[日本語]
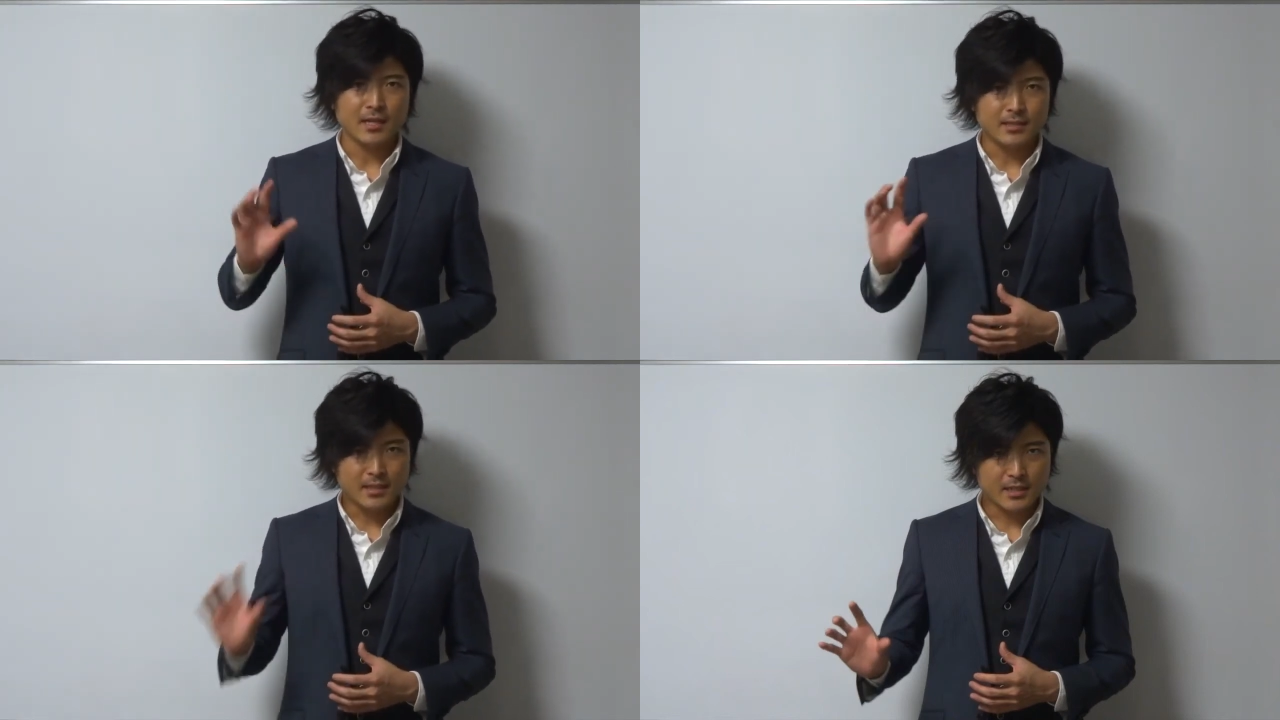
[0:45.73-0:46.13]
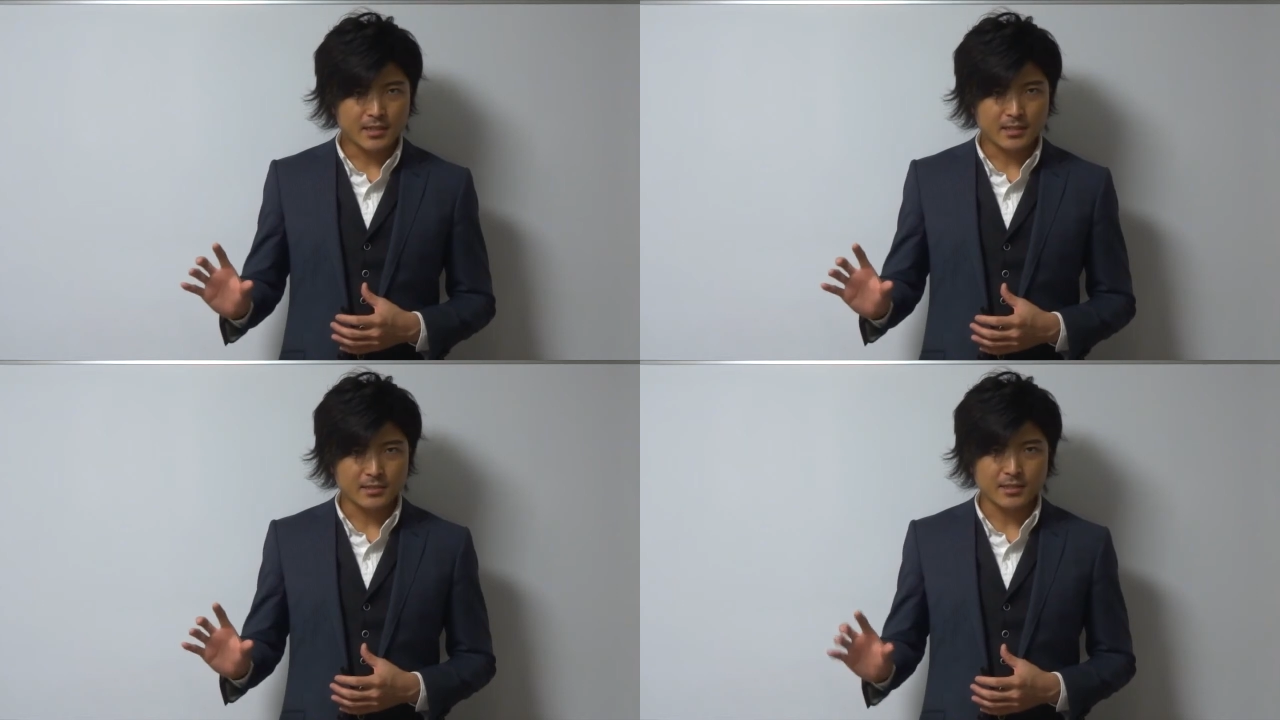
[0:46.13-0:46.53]
ぜひで
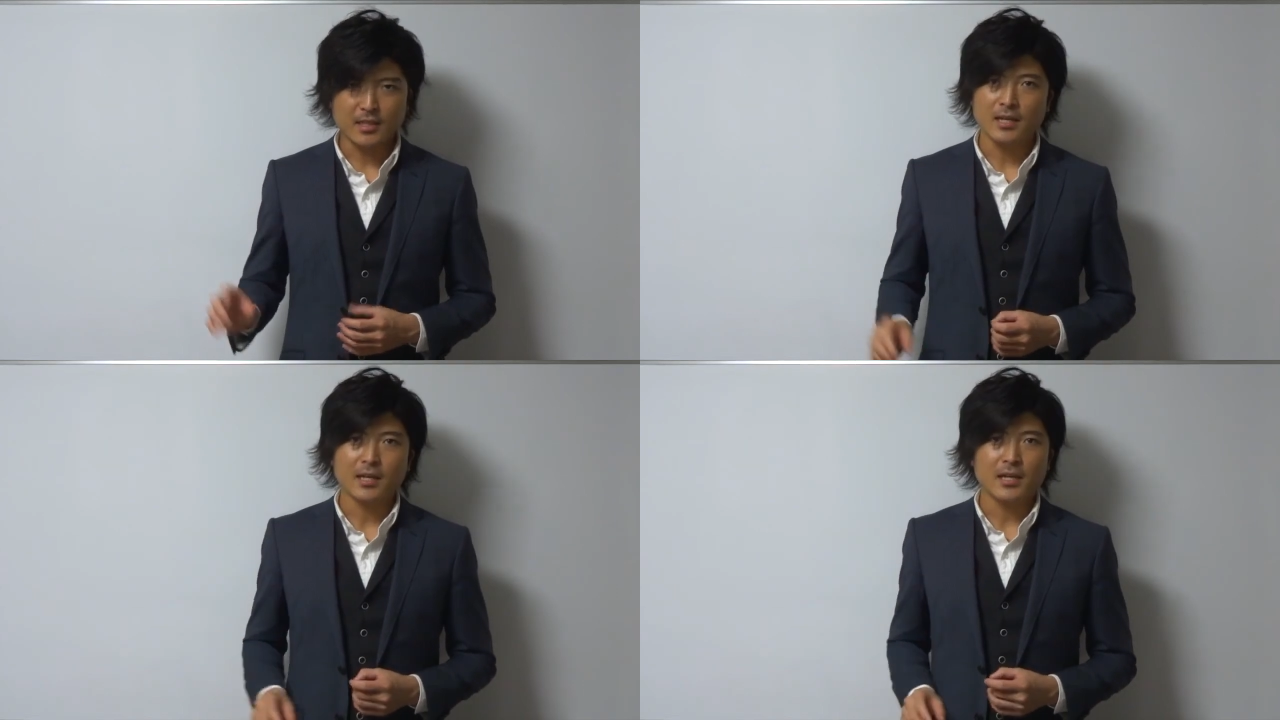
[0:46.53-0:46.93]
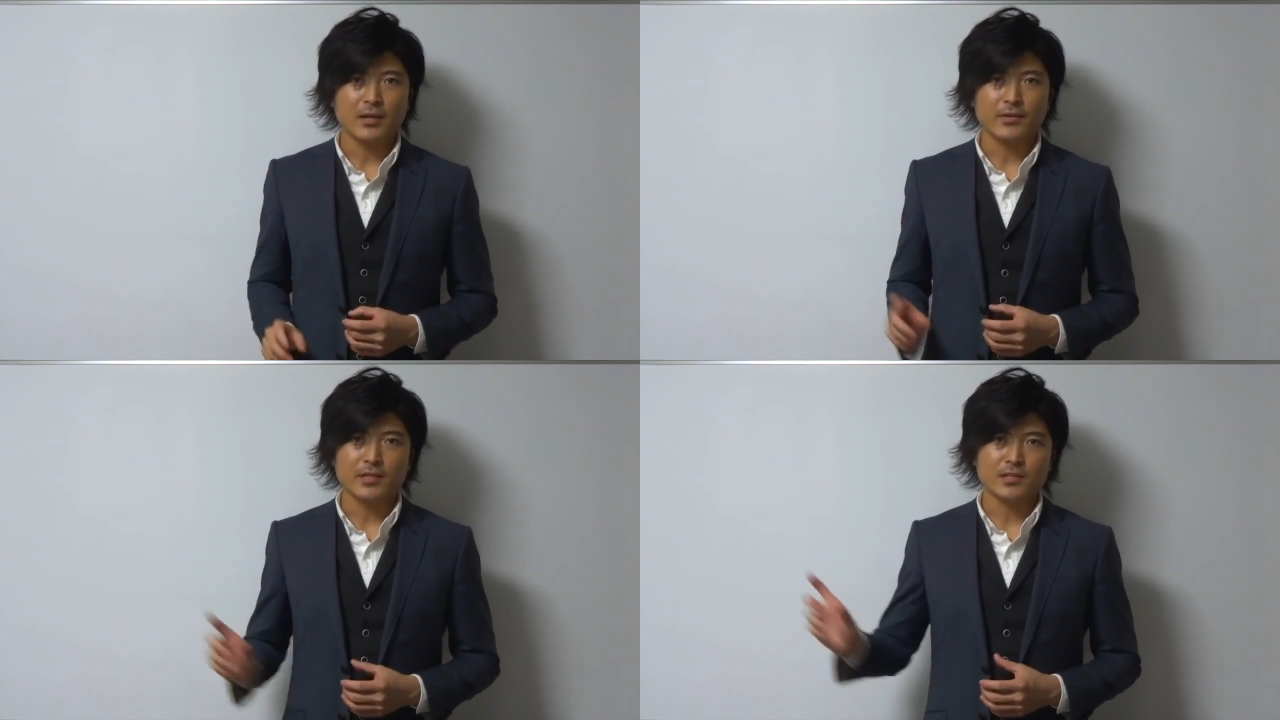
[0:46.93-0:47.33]
すね
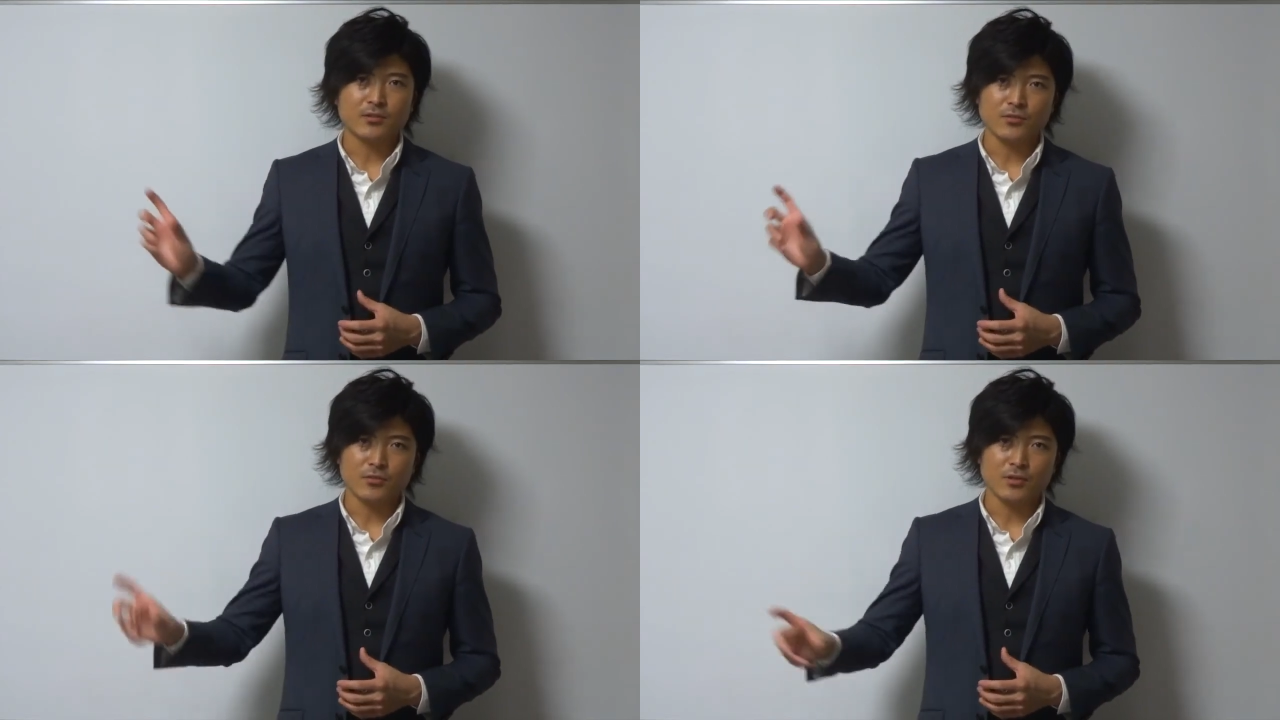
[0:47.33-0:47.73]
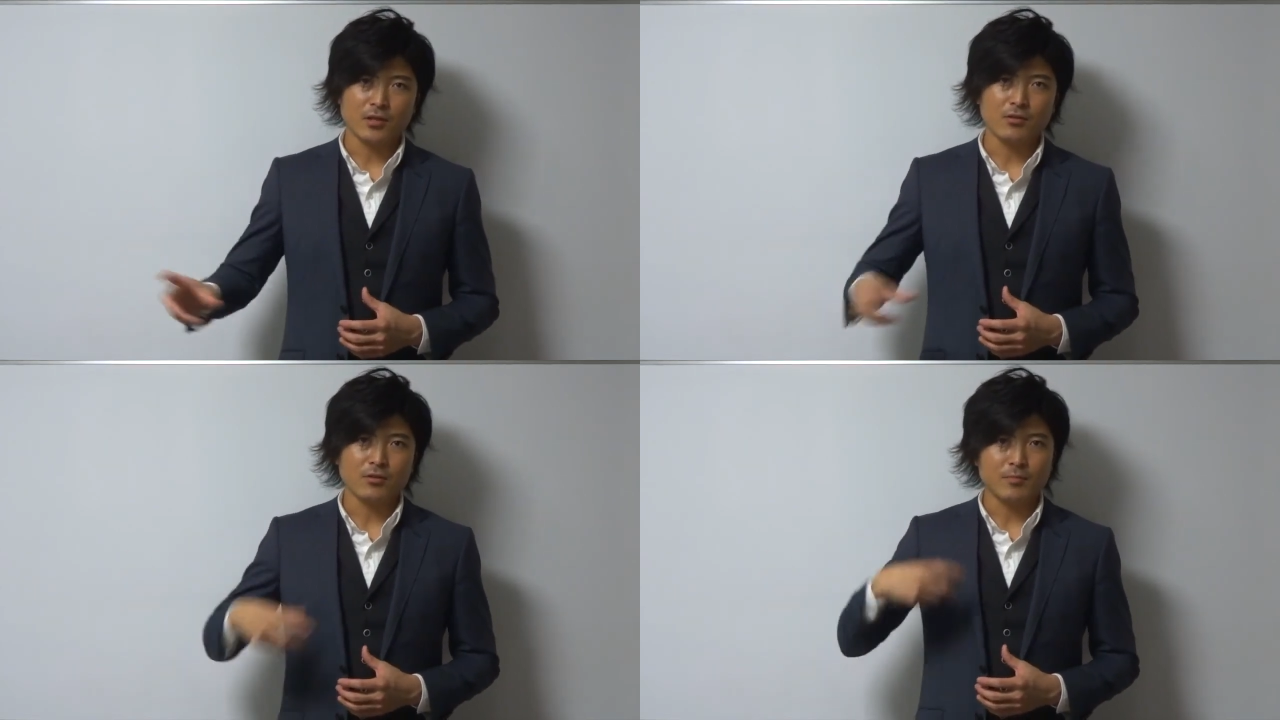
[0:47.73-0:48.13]
私の動画
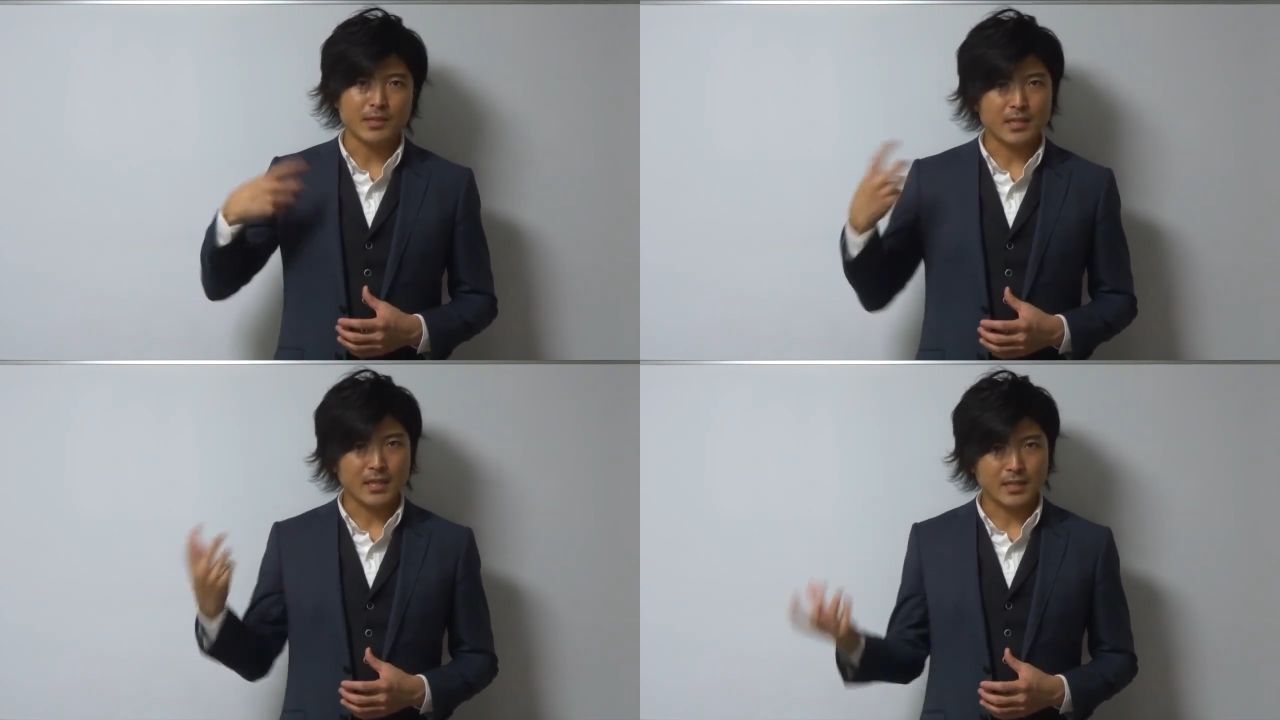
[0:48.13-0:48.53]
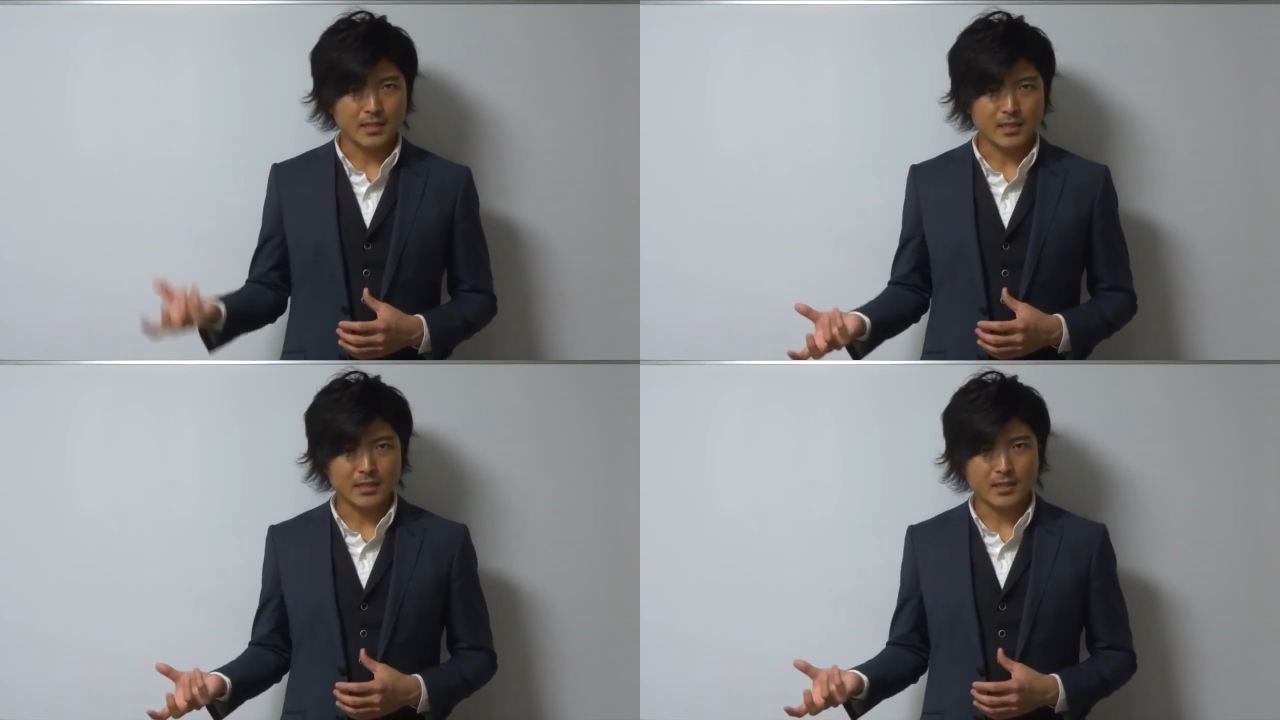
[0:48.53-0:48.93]
を見ていただ
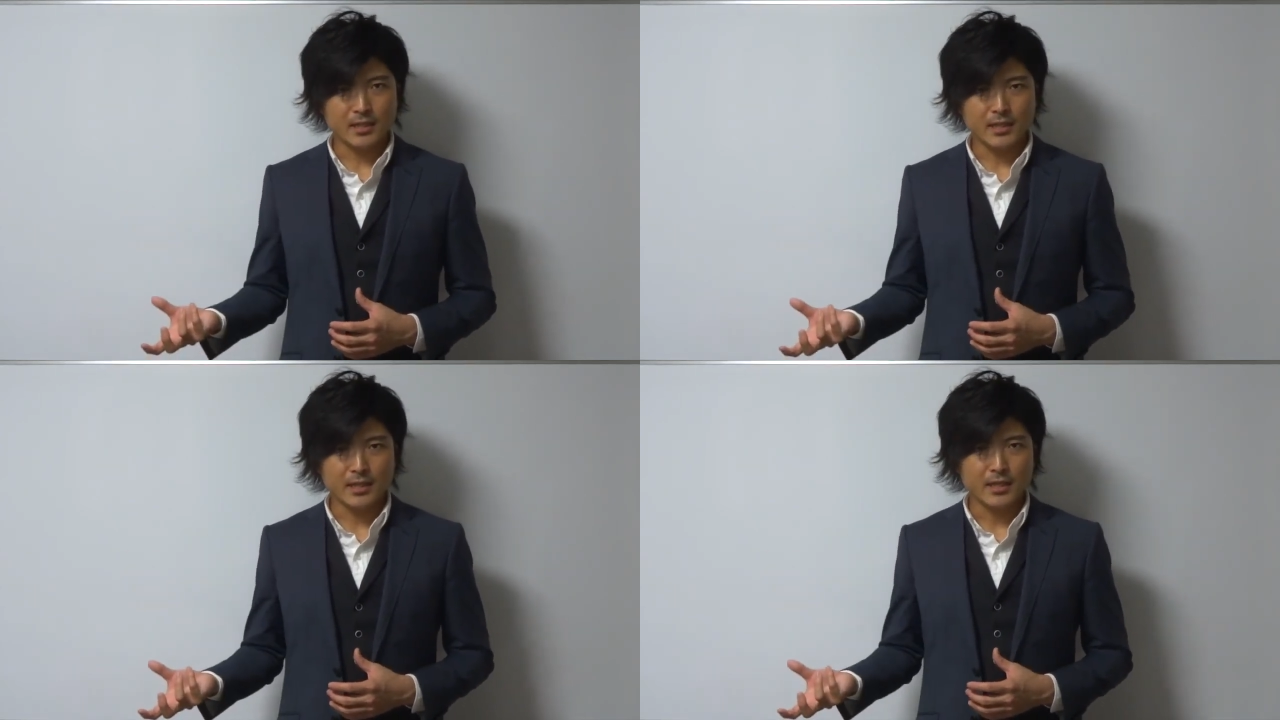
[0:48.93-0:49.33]
いて、